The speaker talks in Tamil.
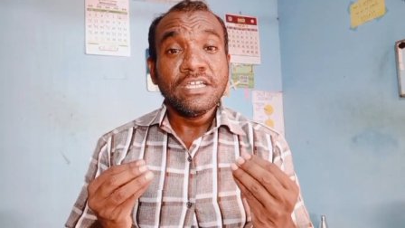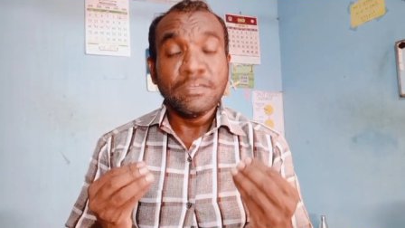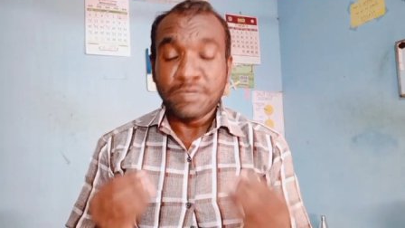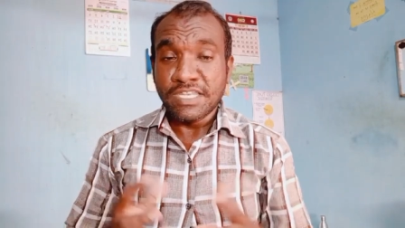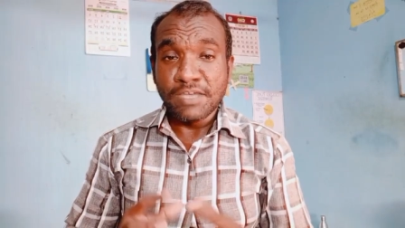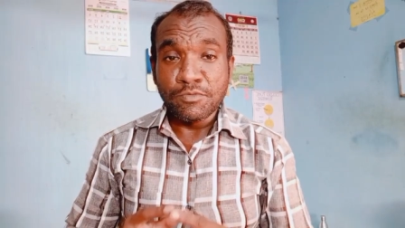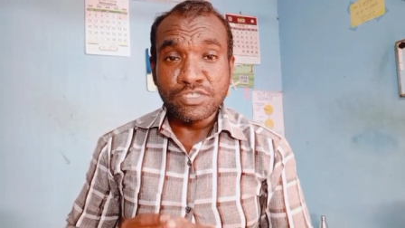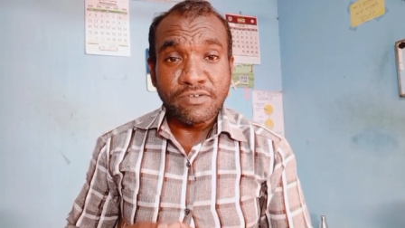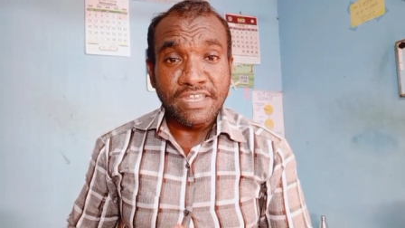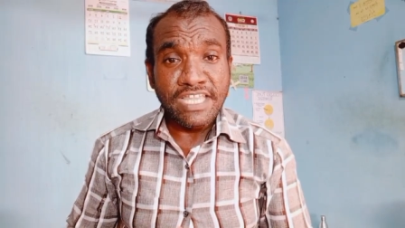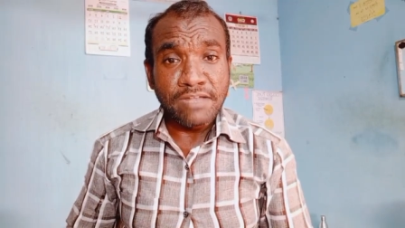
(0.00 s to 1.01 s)
இப்போ தான் நீங்கள்
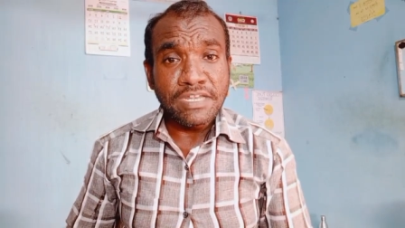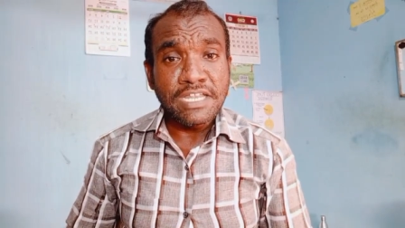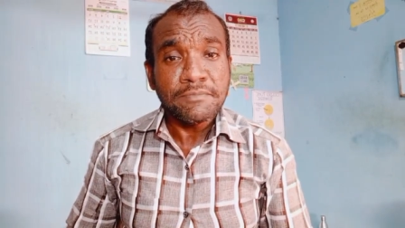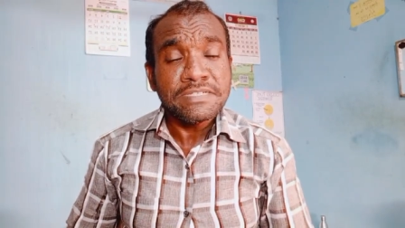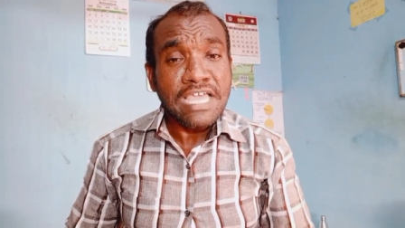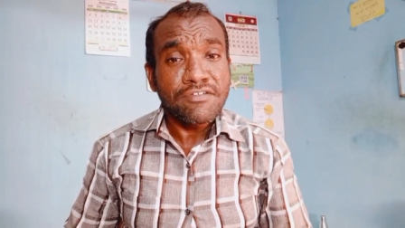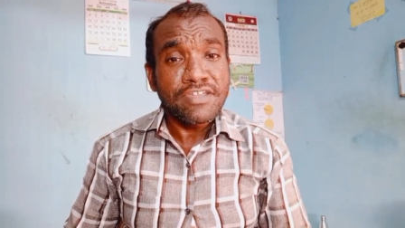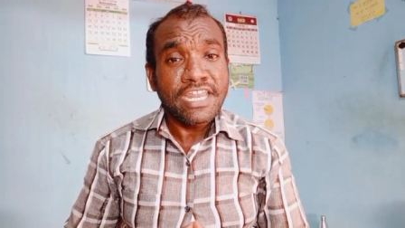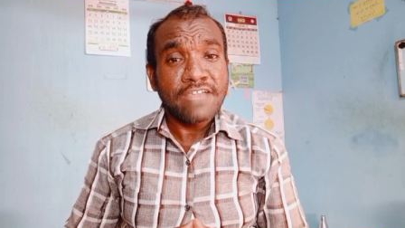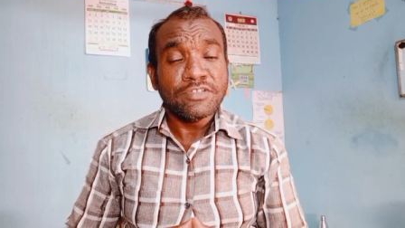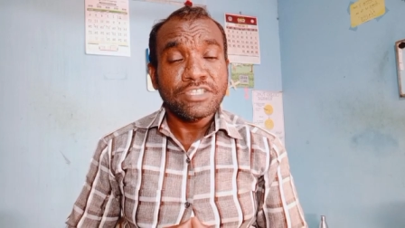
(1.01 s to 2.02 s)
புதுசாக வரீங்க அப்படின்னா நம்ம சேனலுடைய
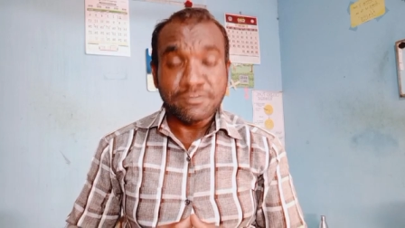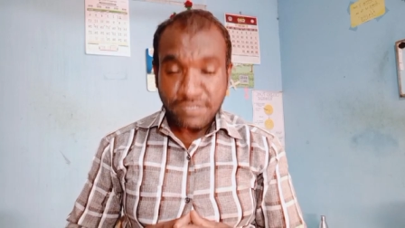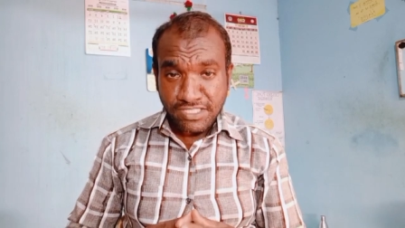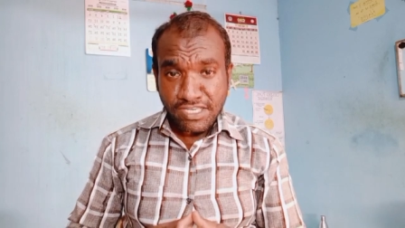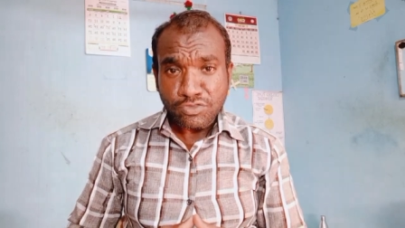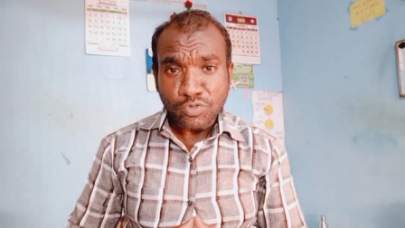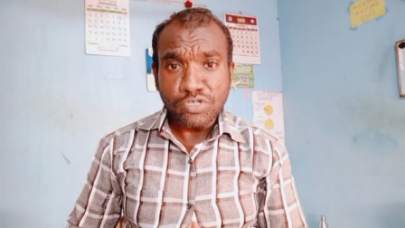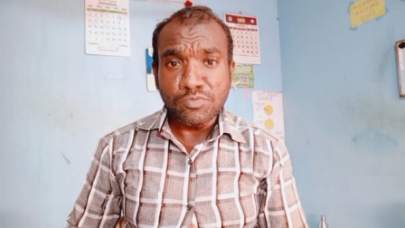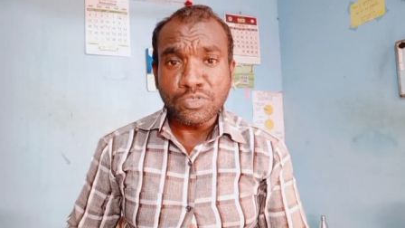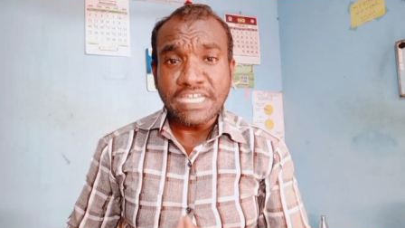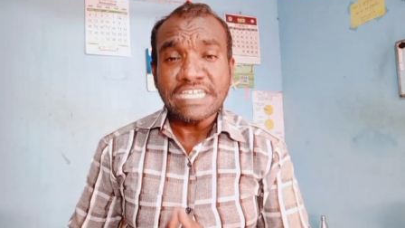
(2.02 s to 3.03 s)
நேம் வந்துட்டு பார்த்தீங்கன்னா துணுக்கு
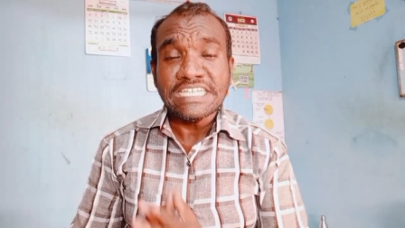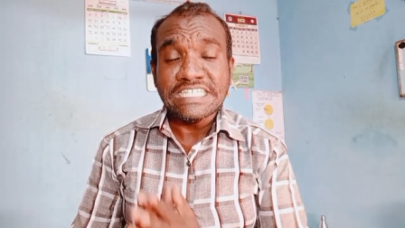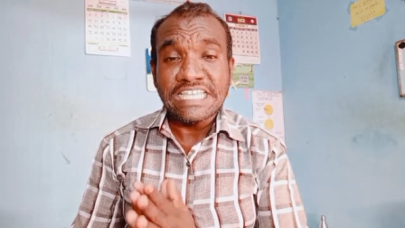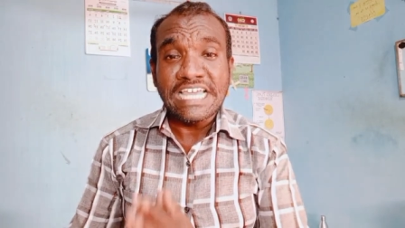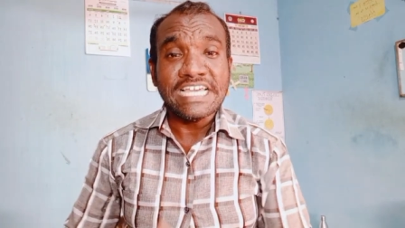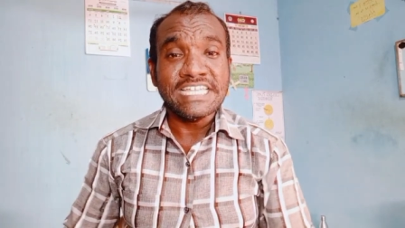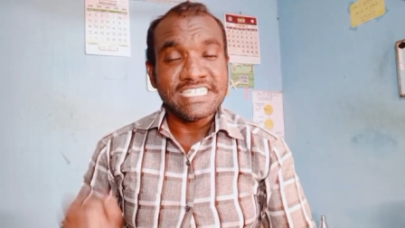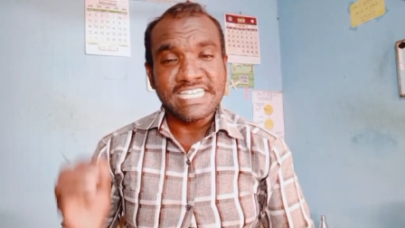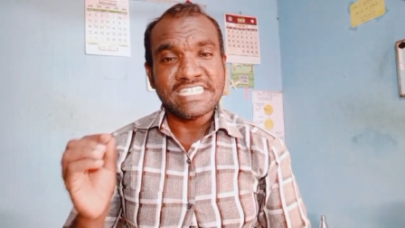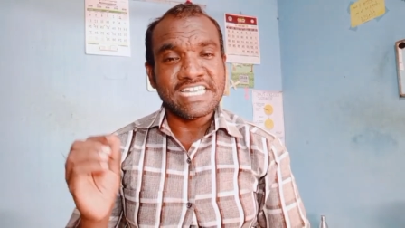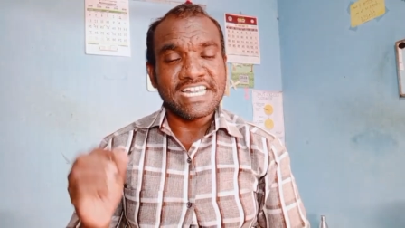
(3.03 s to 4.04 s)
மூட்டை இதில்
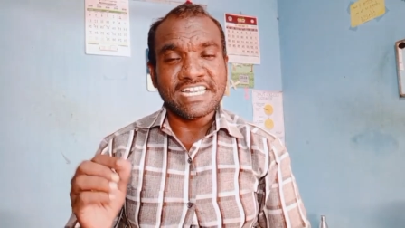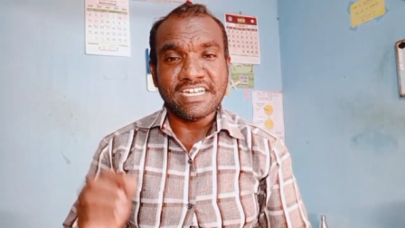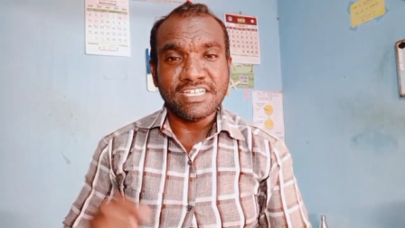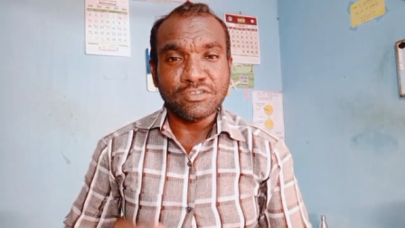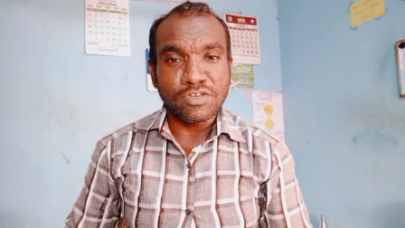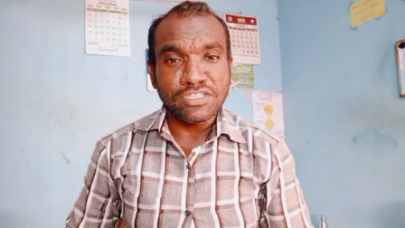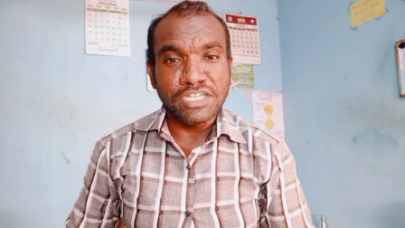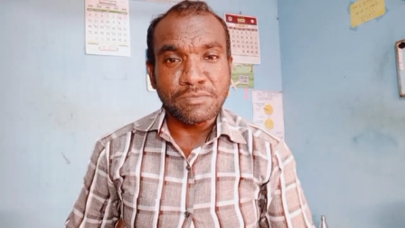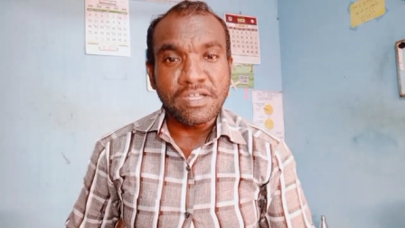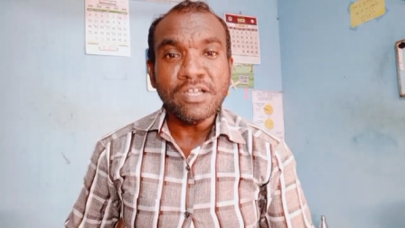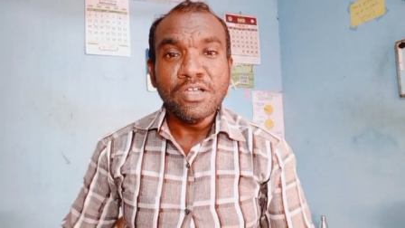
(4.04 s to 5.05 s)
எஜுகேஷன் ரிலேட்டடாக தொடர்ந்து
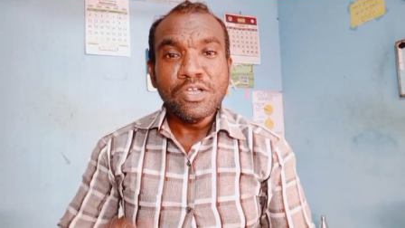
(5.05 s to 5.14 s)
நம்ம